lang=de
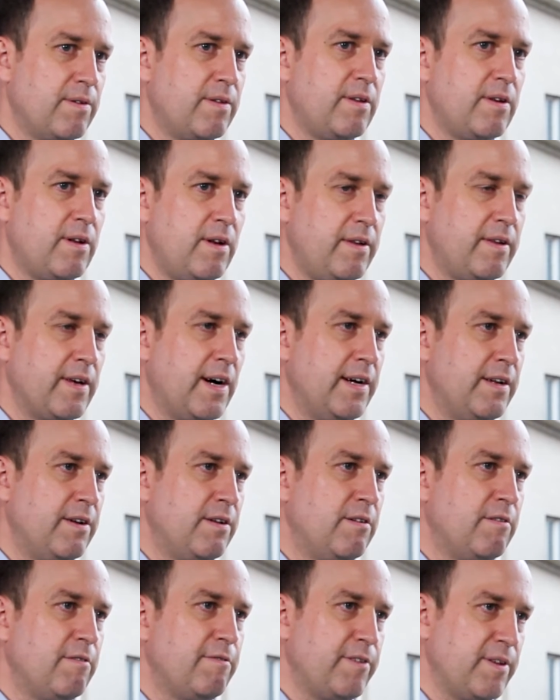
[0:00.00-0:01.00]
sicherlich
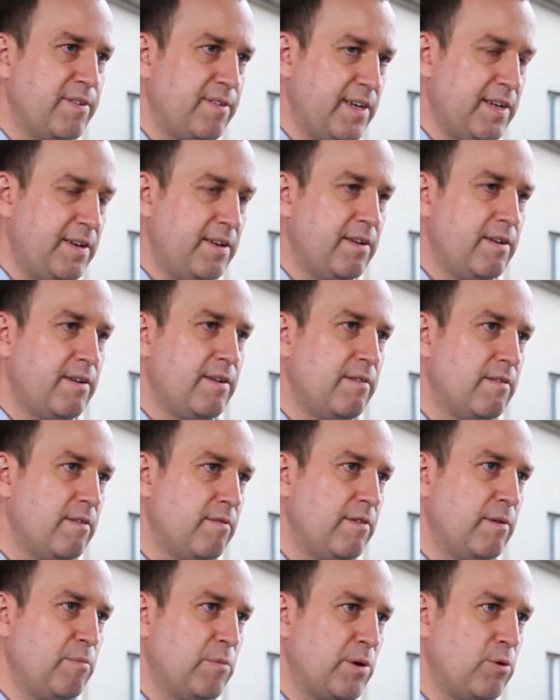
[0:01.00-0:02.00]
eine Facette,
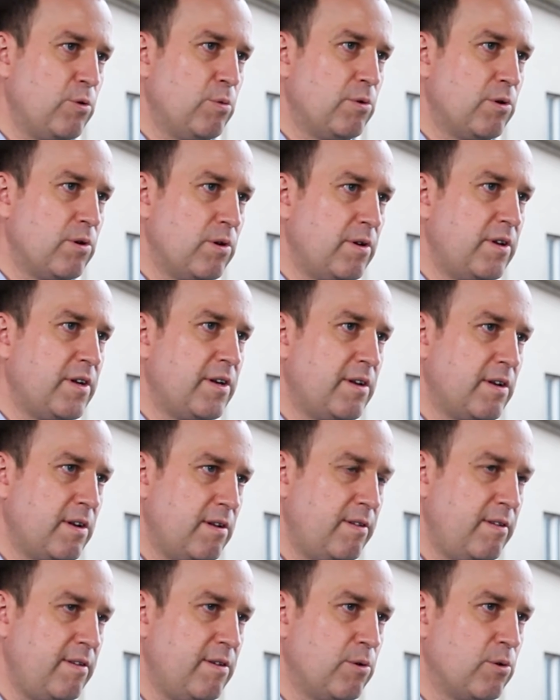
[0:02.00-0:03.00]
wenn man über
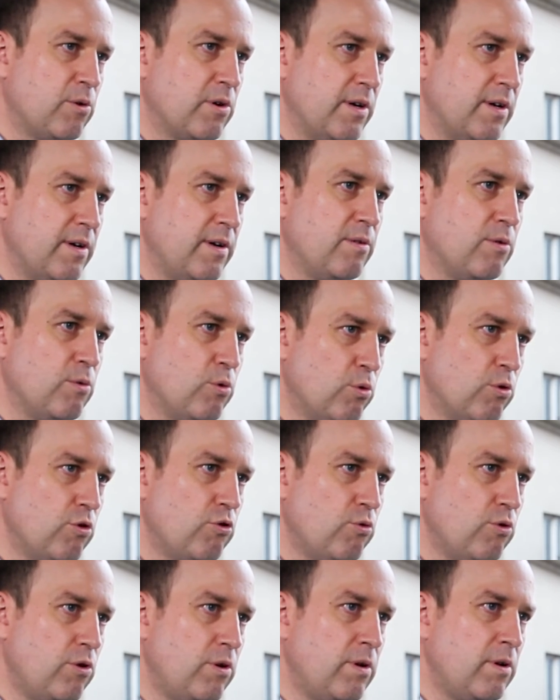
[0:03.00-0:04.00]
Digitalisierung an
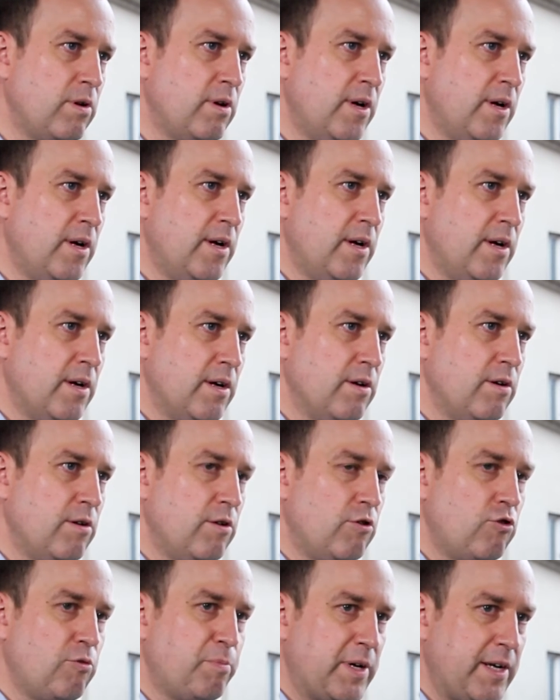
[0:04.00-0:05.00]
Hochschulen
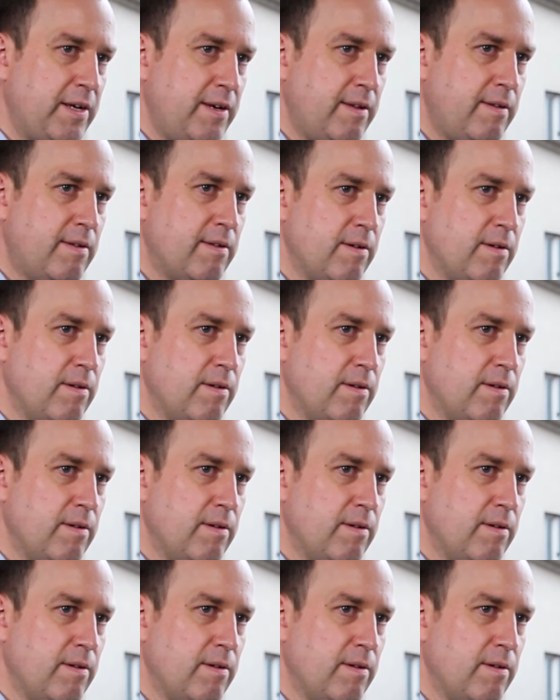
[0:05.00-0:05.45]
äh, spricht.